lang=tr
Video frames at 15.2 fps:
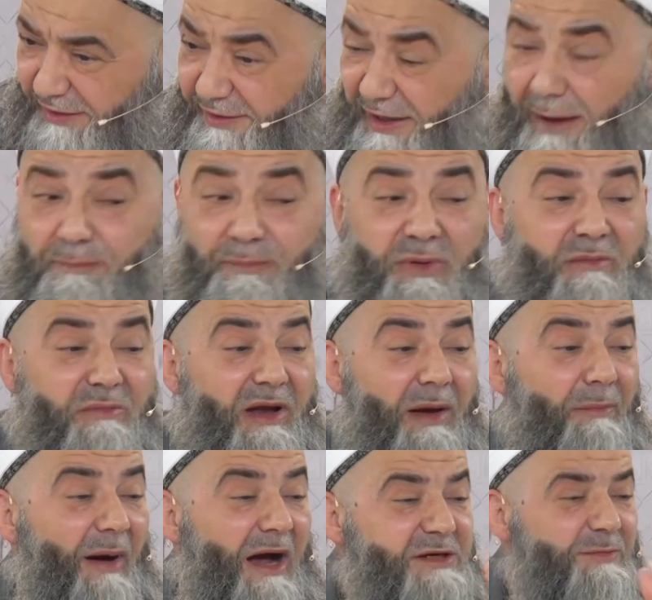
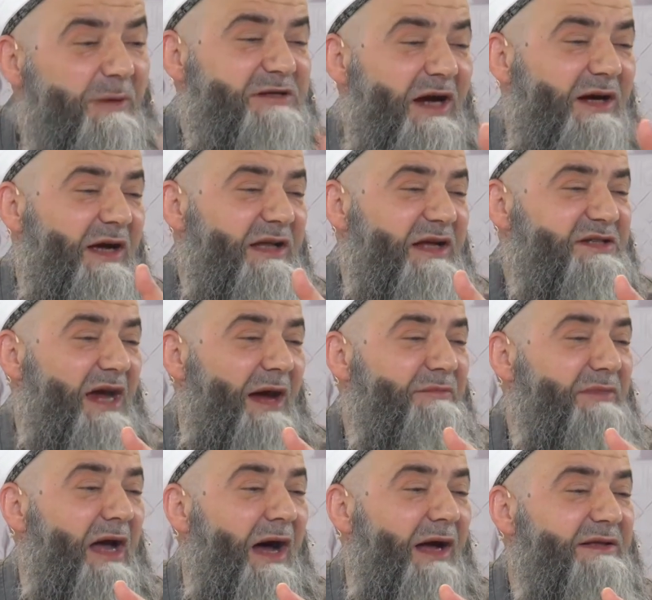Rabbimle baş başa kalacağım
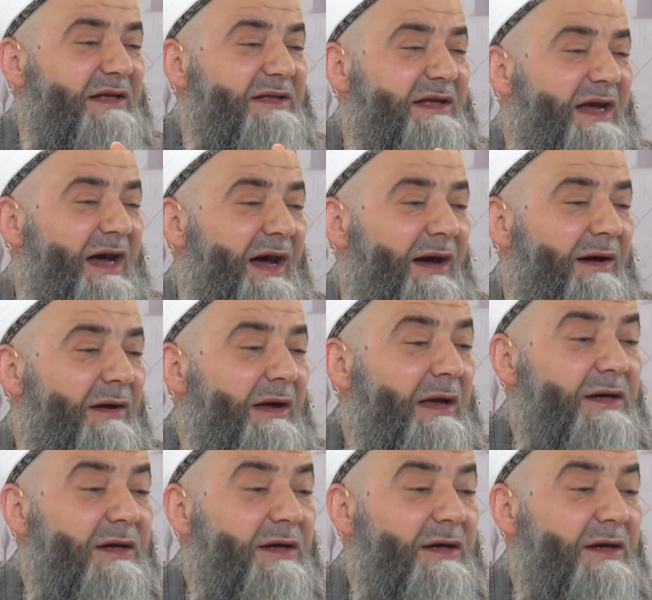ya dedi ya.